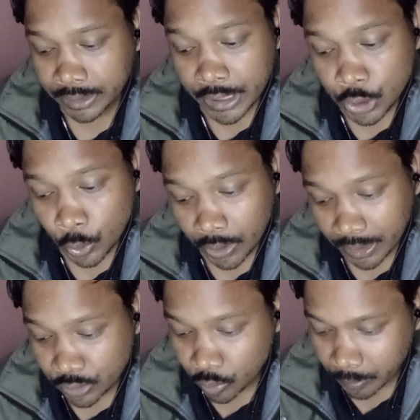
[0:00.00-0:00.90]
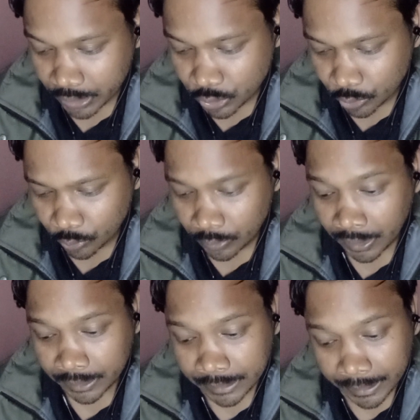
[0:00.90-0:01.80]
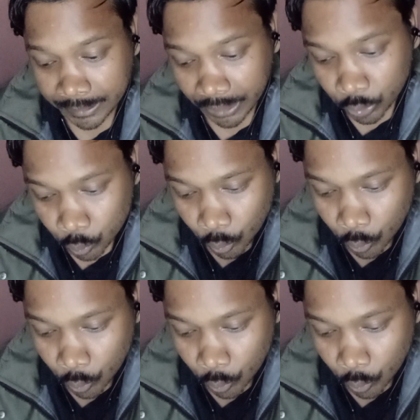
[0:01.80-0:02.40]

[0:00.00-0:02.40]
কিশোর রাজকুমারের জন্য তাই তাকে দুটো